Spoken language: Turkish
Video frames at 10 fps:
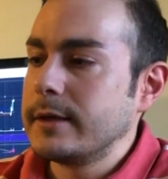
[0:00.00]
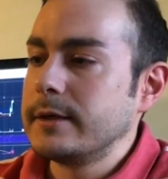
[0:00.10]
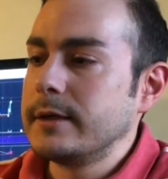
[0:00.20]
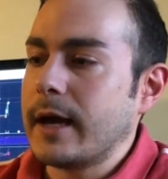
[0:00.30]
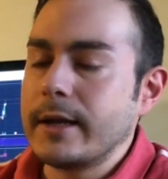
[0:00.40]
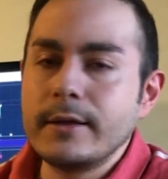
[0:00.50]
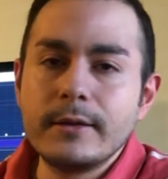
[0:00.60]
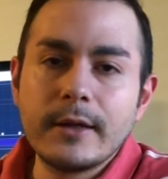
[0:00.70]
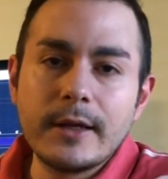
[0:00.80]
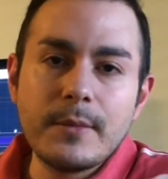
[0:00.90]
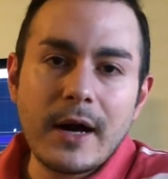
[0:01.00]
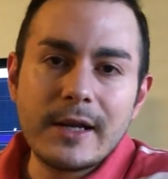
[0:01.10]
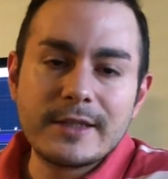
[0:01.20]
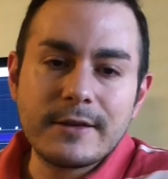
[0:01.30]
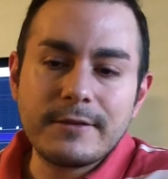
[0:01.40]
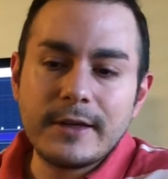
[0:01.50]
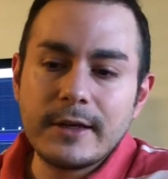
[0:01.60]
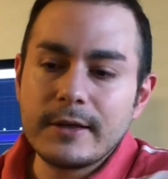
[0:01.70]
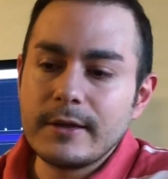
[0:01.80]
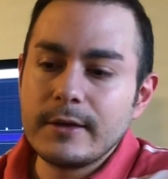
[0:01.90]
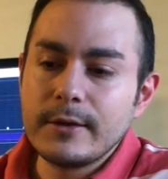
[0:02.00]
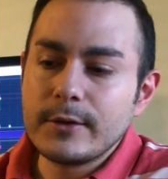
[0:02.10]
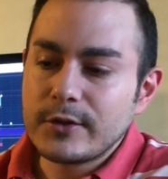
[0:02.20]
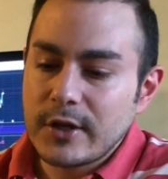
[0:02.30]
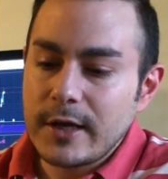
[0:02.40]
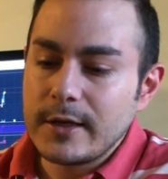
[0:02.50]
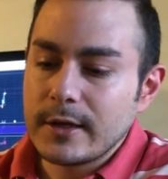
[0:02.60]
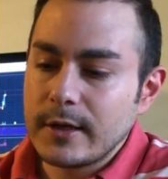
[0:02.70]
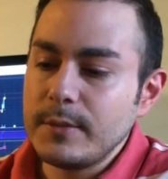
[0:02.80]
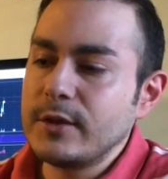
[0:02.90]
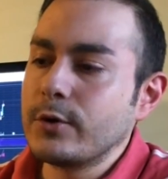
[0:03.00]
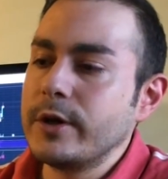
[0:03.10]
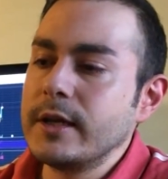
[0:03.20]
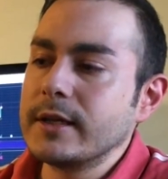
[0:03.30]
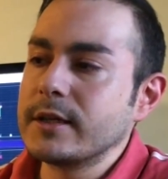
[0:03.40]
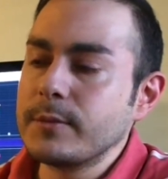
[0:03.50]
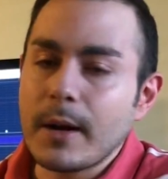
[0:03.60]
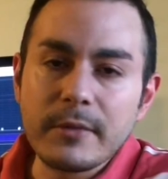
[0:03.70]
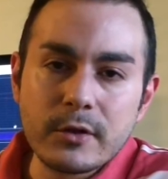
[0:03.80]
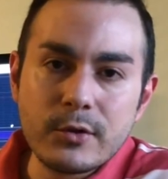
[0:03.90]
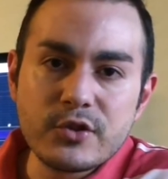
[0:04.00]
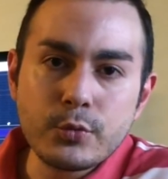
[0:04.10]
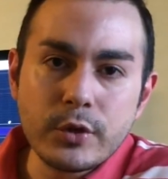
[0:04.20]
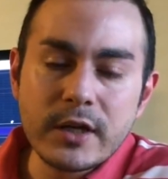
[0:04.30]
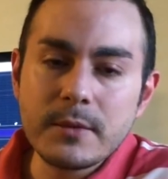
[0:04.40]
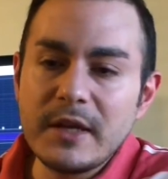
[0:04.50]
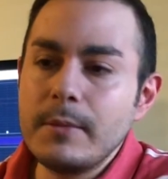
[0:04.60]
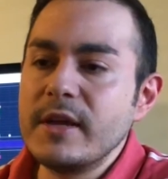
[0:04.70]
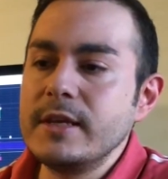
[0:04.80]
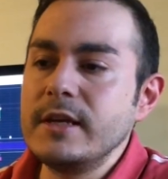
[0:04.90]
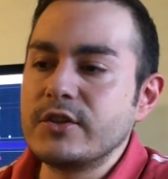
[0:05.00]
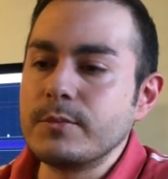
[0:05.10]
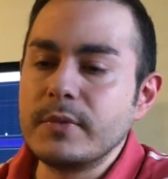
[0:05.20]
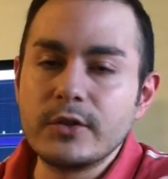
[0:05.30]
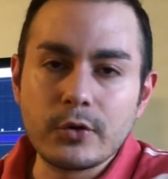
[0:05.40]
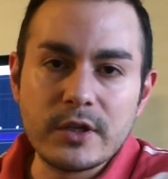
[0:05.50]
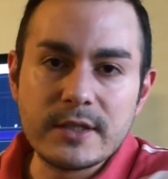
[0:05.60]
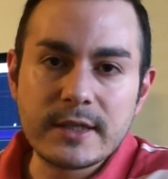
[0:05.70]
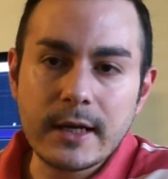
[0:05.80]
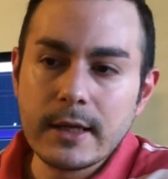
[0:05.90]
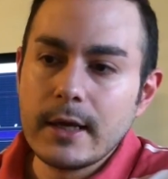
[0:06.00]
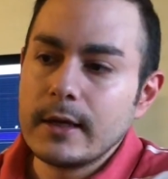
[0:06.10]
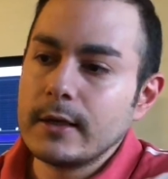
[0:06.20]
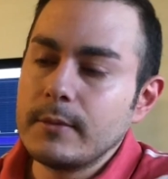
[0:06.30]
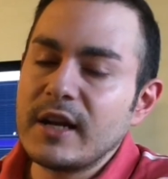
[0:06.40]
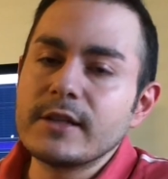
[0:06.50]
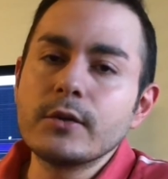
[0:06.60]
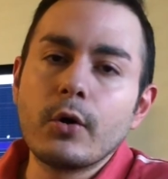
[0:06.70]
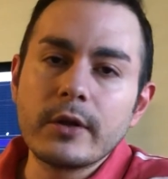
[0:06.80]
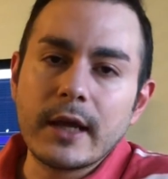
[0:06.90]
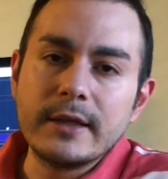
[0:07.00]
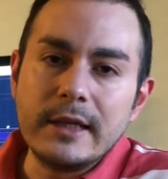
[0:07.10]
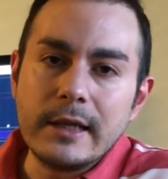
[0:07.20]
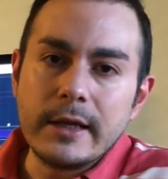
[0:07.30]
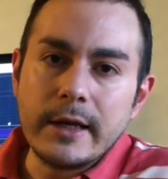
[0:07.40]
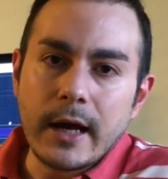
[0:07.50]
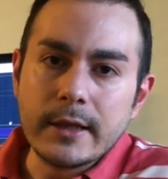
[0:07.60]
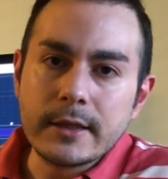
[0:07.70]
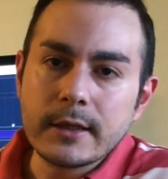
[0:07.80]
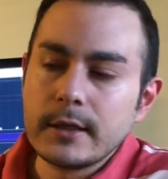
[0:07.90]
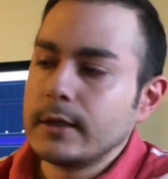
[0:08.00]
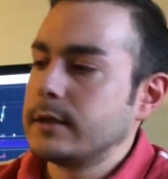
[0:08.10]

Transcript: yani hani maalesef ki şey hani Bitcoin'e yatırım yapmadan önce bunları bilmediği için birçok insan biraz da oradan dilleri yandı.